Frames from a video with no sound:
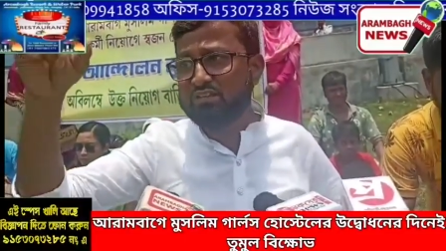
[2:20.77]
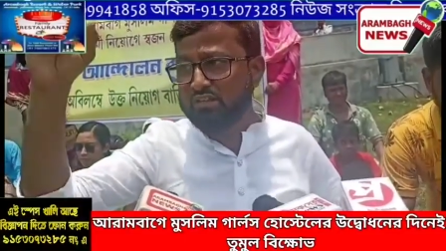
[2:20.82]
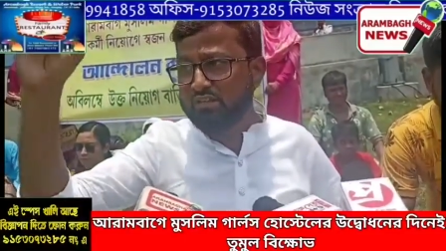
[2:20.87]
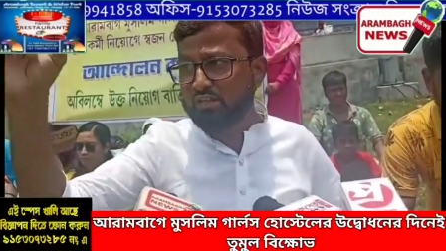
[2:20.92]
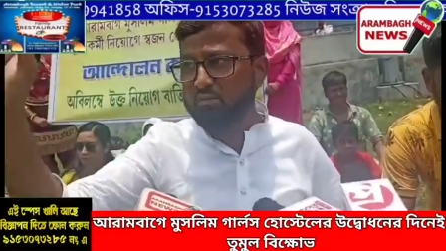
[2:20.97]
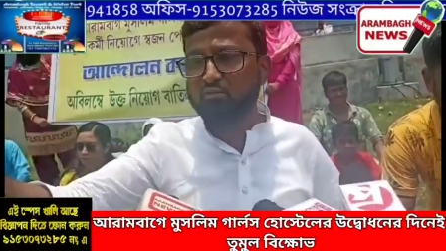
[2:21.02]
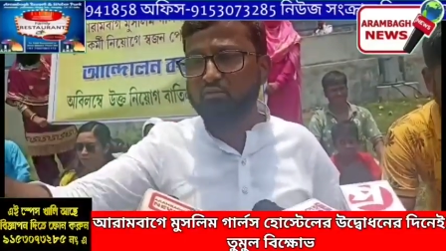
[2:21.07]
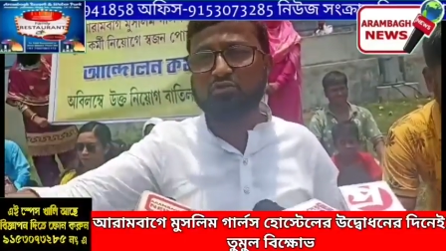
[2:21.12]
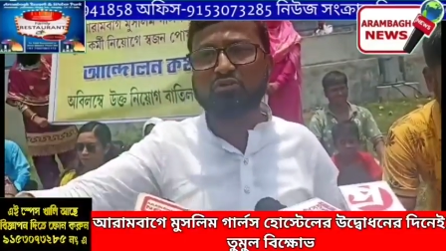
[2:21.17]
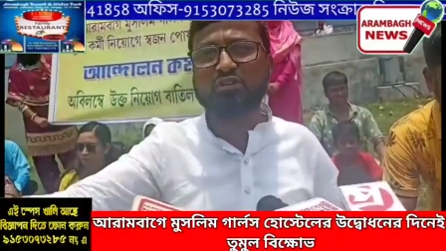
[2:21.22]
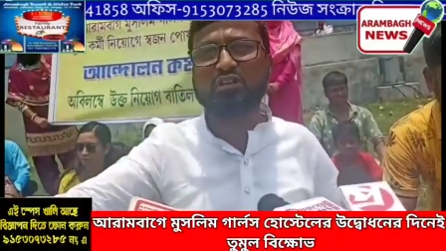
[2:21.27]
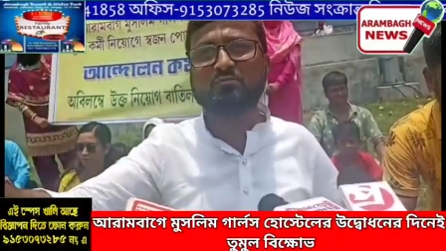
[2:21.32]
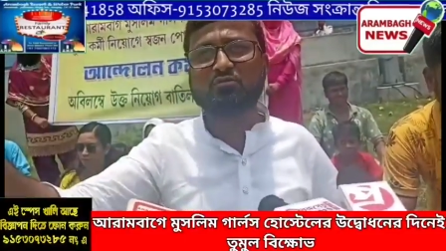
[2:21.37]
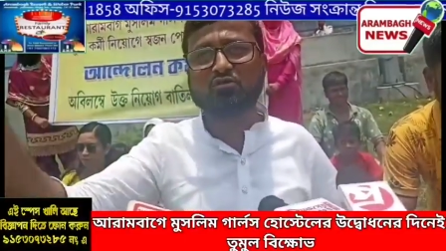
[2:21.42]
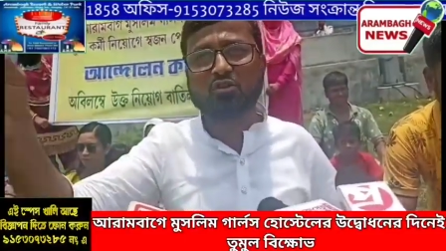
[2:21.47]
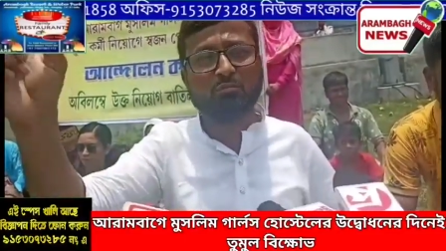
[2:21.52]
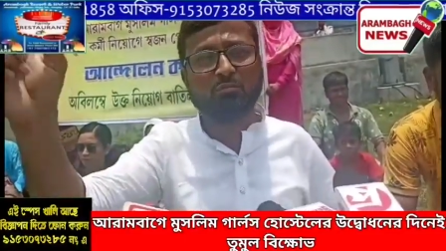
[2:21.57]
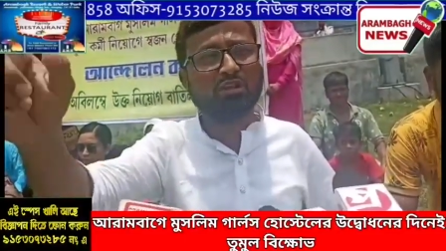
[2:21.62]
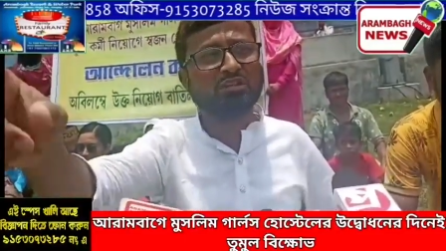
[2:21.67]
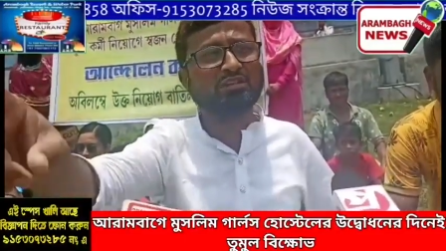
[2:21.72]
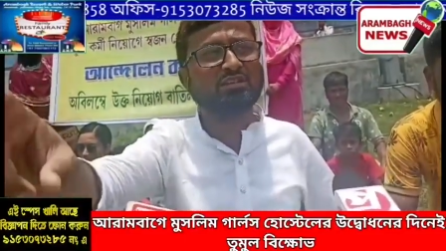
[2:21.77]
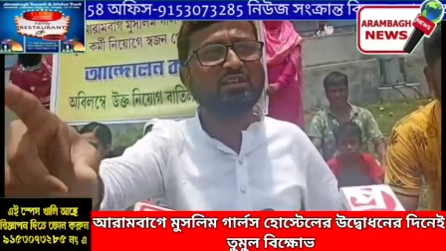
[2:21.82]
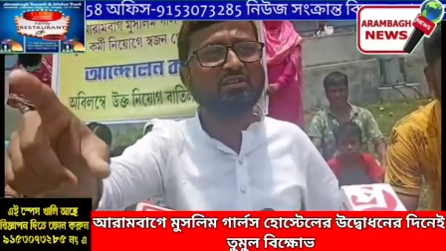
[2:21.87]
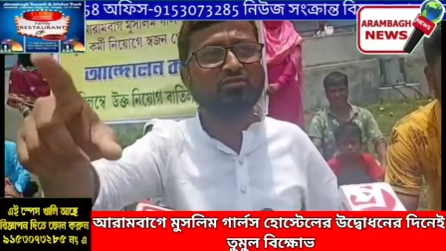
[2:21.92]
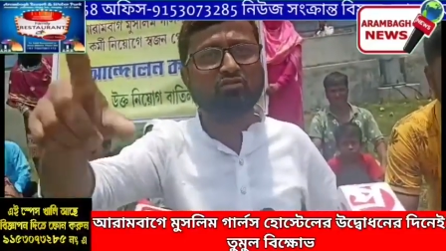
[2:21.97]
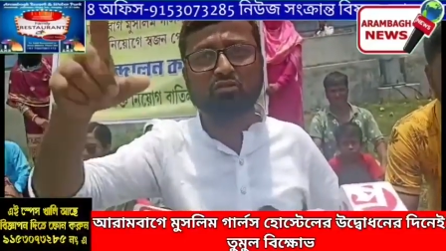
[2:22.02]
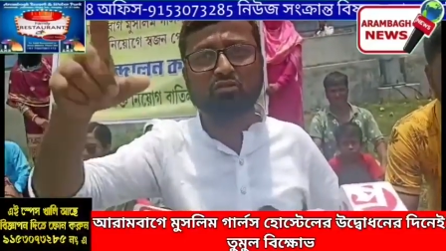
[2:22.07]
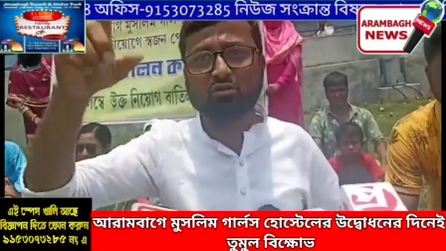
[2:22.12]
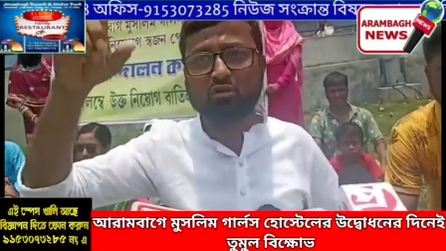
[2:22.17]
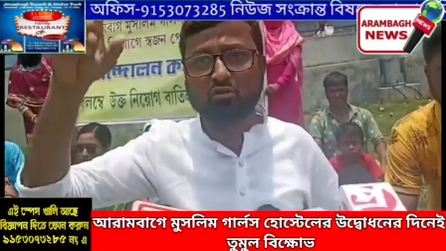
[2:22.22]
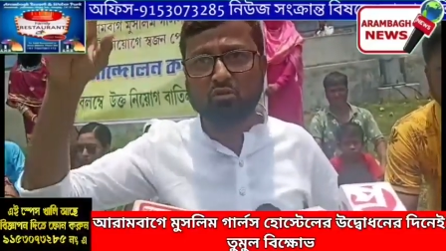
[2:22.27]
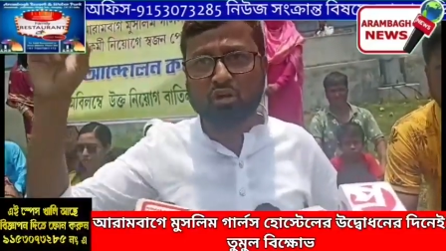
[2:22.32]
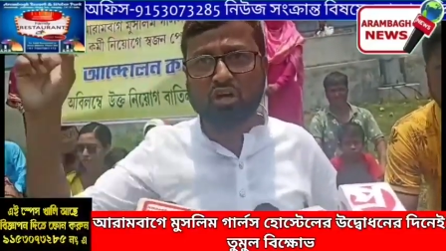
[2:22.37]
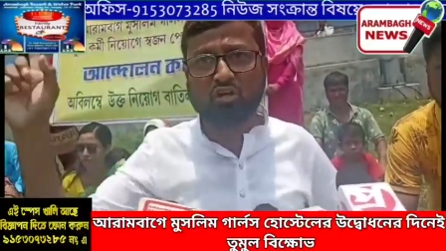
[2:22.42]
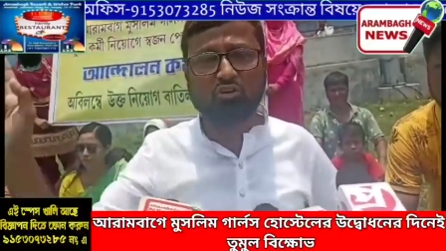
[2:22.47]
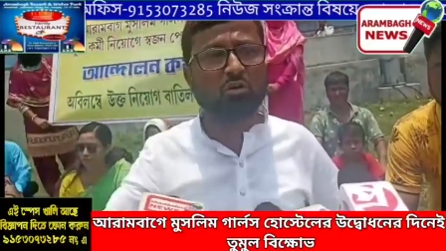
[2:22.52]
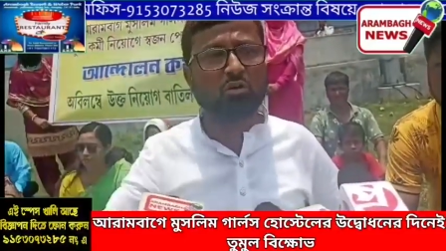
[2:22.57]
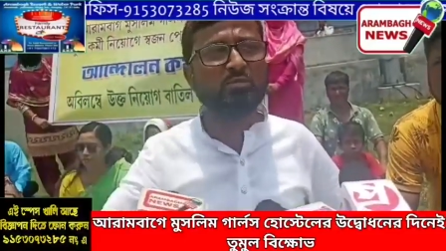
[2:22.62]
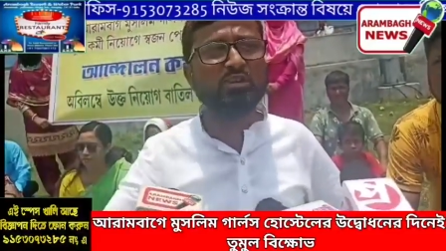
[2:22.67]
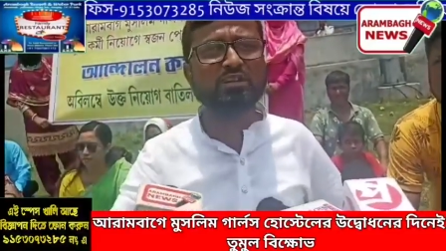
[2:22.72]
যিনি মুসলিম সমাজের জন্য
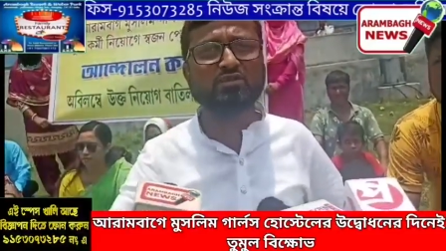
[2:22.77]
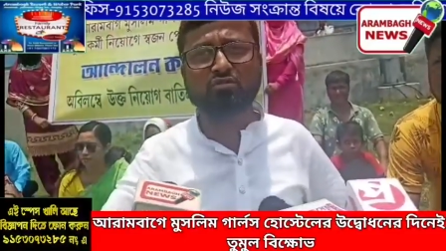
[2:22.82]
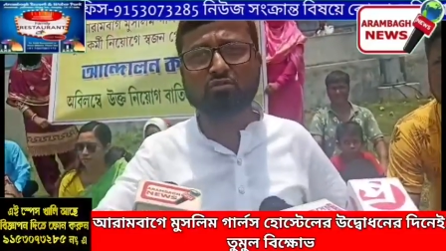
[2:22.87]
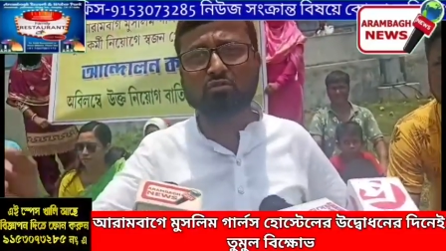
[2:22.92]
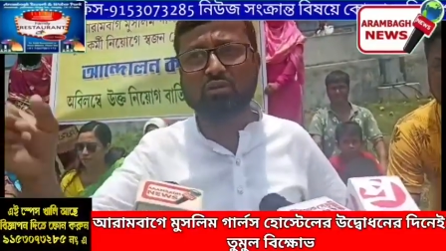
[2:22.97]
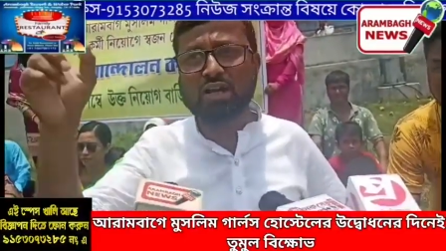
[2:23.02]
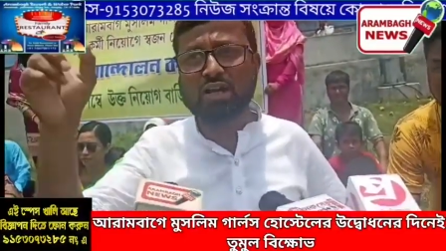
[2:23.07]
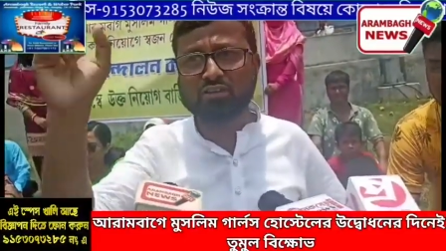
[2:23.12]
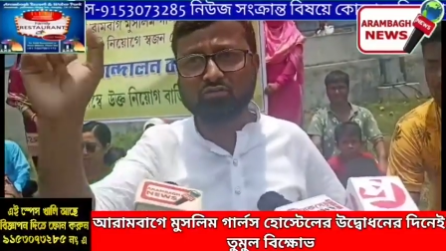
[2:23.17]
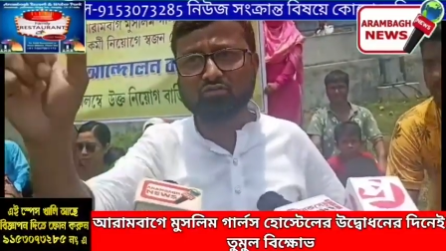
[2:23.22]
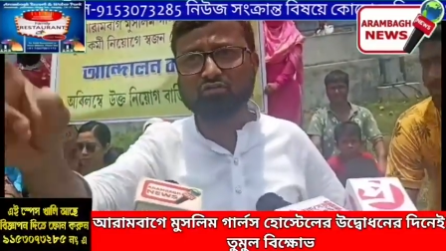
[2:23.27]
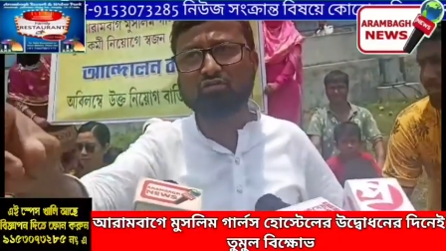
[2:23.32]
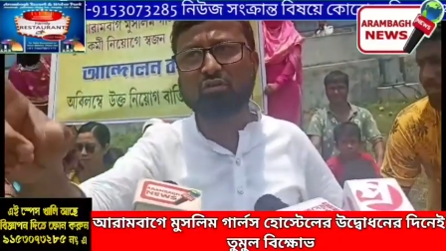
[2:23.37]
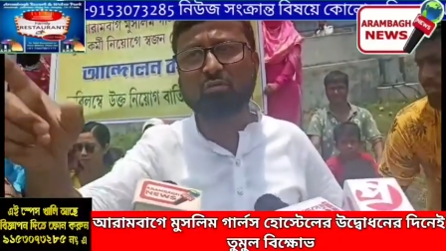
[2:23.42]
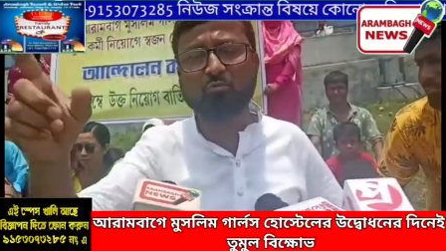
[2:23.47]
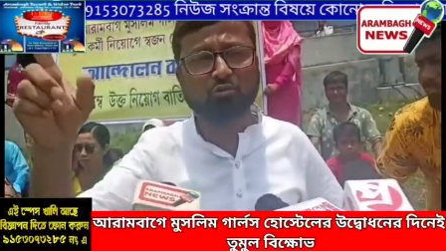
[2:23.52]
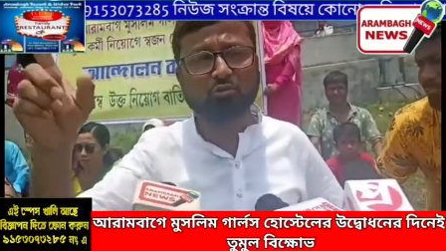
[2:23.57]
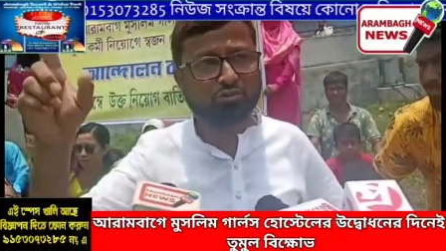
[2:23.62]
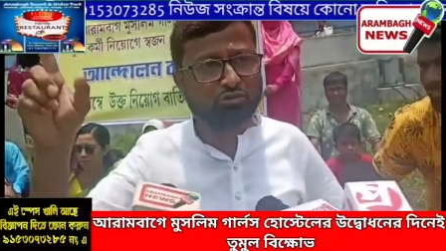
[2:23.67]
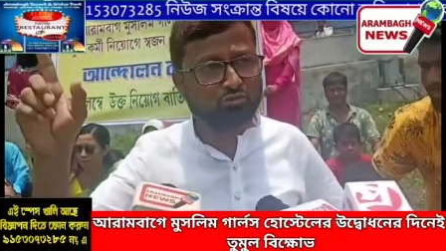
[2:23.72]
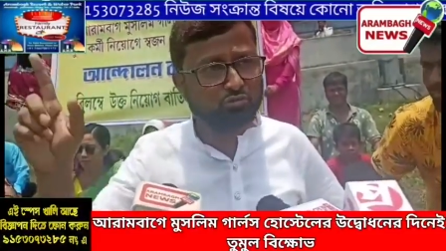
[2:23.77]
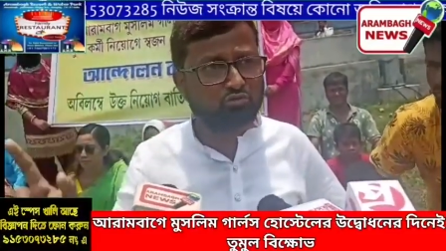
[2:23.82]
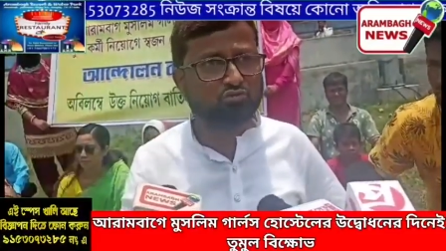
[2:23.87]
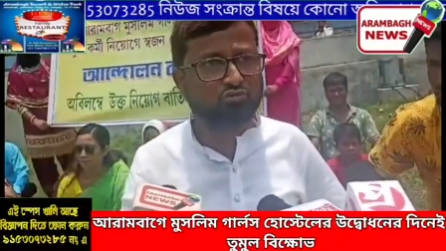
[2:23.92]
ওয়াকফের জন্য এত সম্পত্তি